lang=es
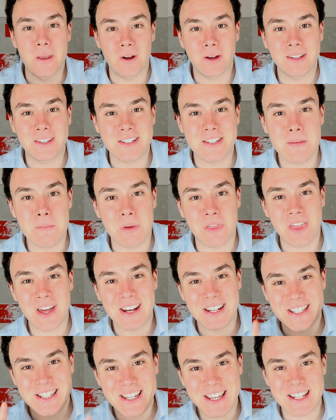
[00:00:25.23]
Pero antes de
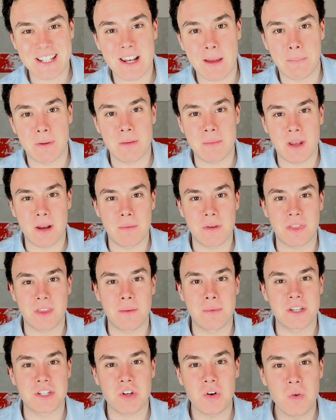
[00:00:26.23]
empezar, si es la primera vez
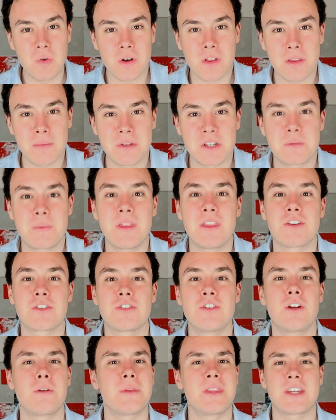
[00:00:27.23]
que ves uno de mis
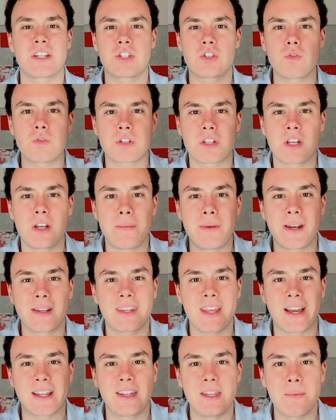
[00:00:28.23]
vídeos, no olvides
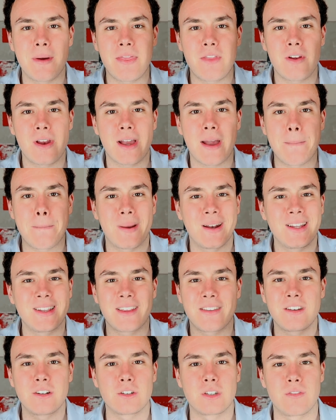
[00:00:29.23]
suscribirte activando la
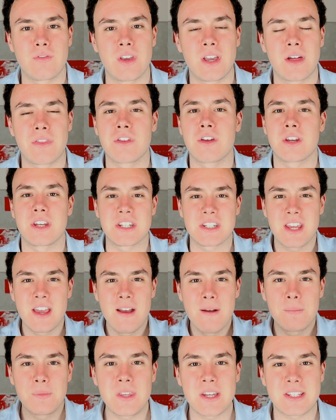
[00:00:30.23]
campanita de notificaciones.
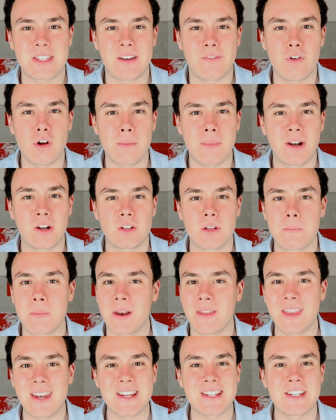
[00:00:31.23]
De esta forma no te
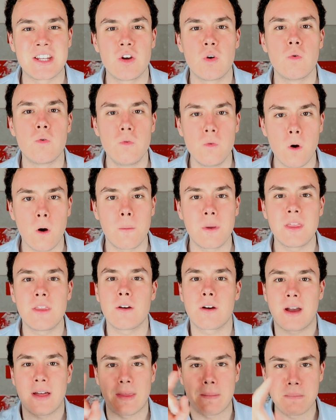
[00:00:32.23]
perderás ningún nuevo
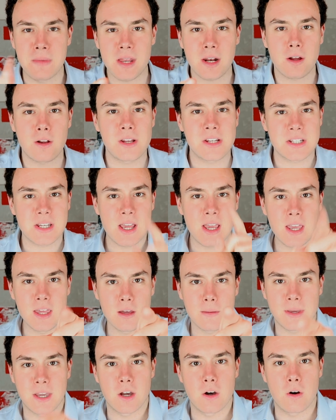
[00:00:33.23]
vídeo cada miércoles y
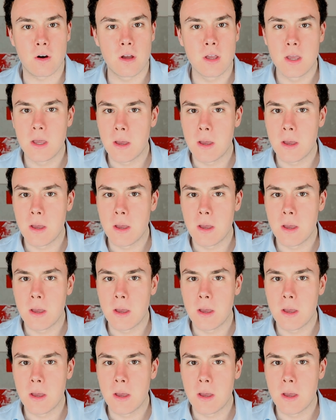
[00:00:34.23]
domingo.